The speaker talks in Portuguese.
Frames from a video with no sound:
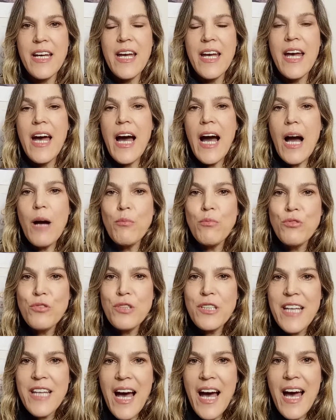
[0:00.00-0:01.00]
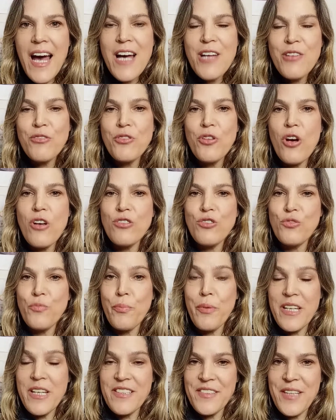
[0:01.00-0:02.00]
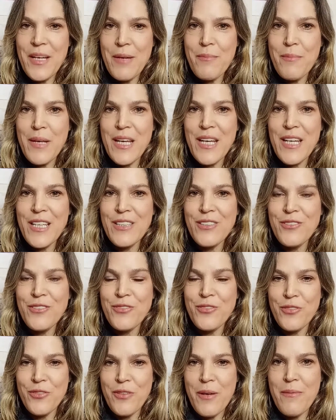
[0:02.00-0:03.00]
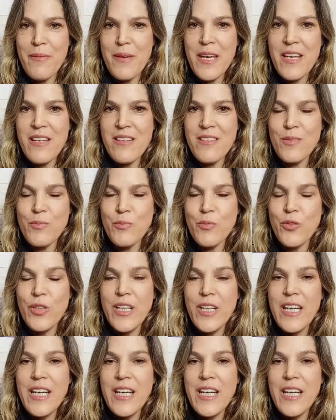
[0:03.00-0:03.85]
a mudar o nosso pensamento, não é mesmo?